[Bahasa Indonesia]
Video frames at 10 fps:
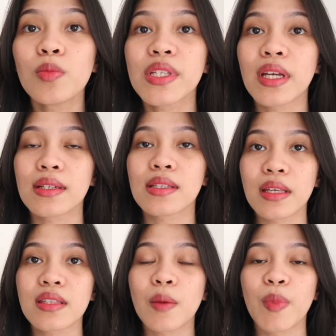tuh bisa
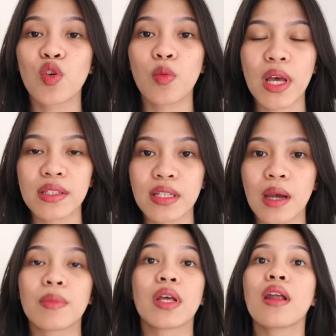ngestain sampai 12
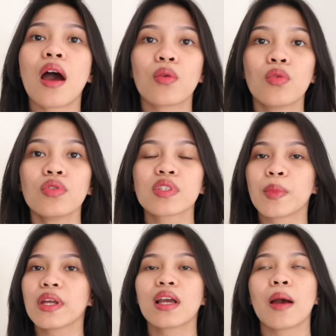jam dan aku
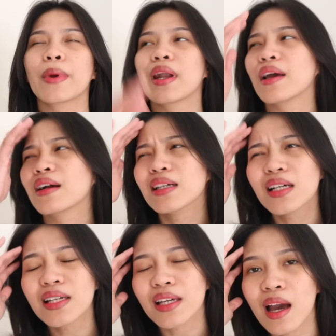sebenarnya nggak pernah
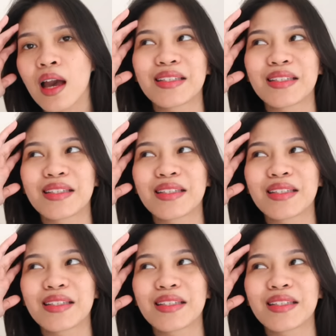ngeh ya